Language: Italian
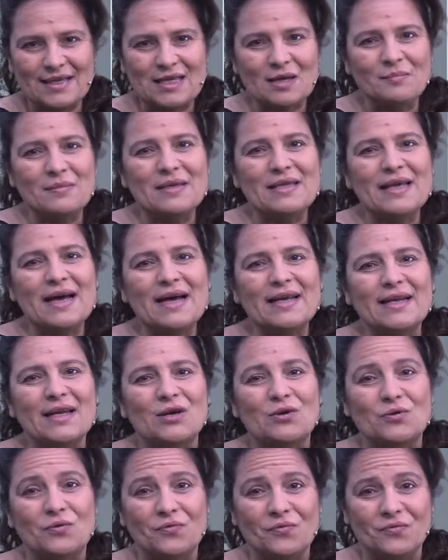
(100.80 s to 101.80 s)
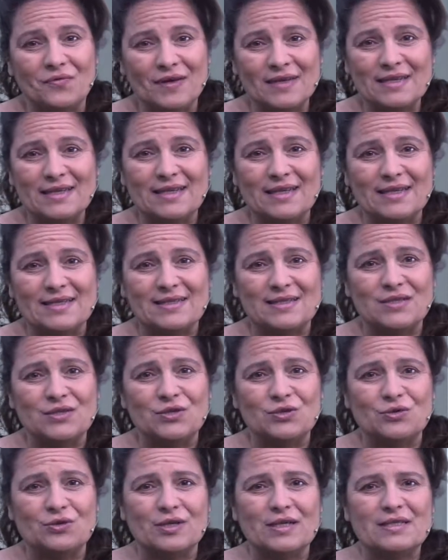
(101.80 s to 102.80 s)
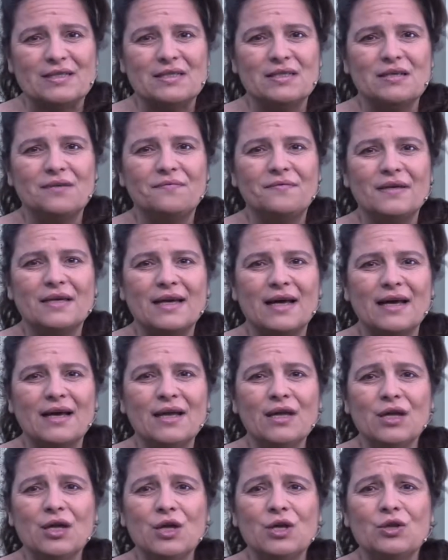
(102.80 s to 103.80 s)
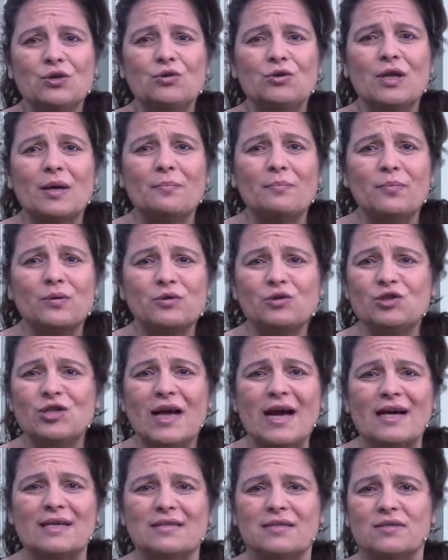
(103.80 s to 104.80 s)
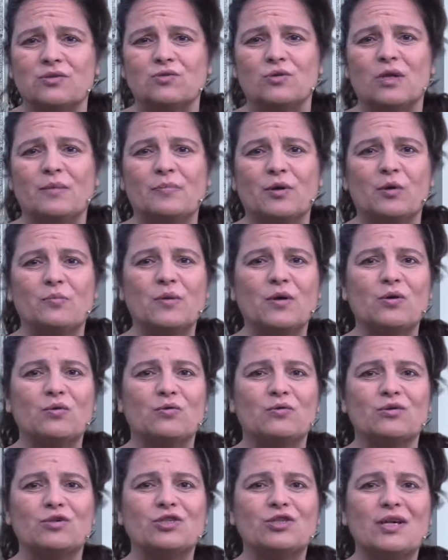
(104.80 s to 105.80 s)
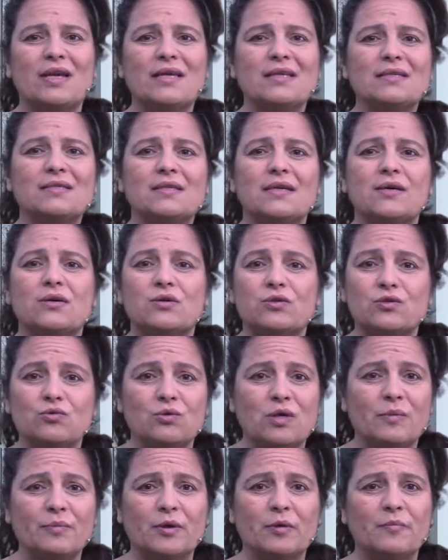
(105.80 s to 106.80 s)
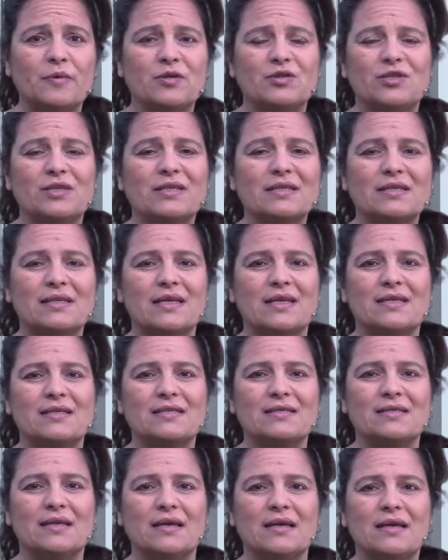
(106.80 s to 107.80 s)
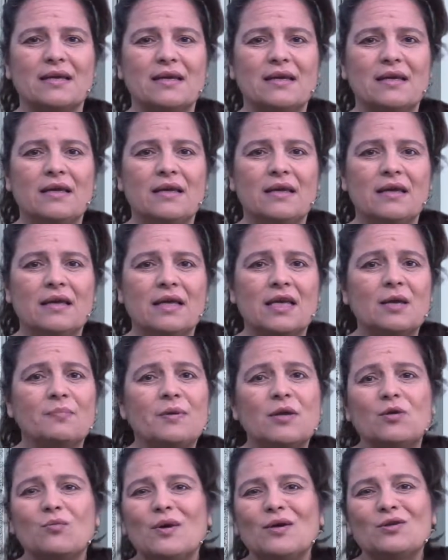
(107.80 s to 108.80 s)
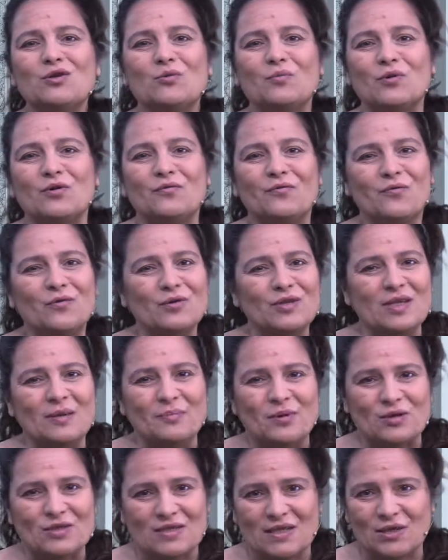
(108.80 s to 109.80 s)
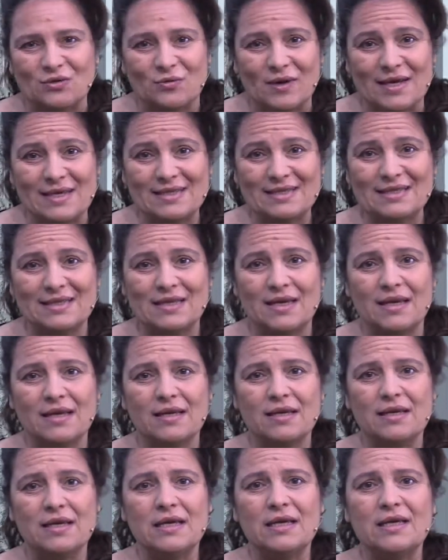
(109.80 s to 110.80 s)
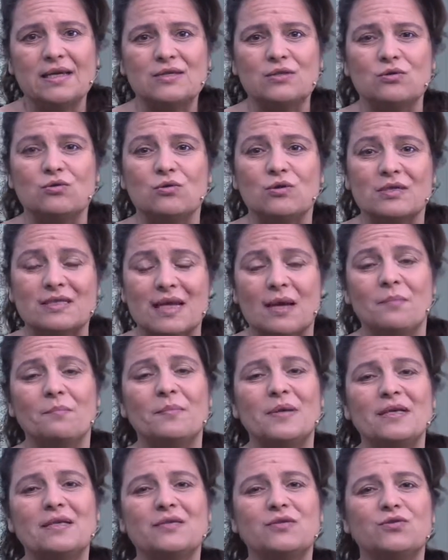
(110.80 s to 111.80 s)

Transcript: Camminare con fede nel Signore significa non appoggiarsi sulle proprie conoscenze o sulle proprie certezze, che per quanto profonde possano essere, sono sempre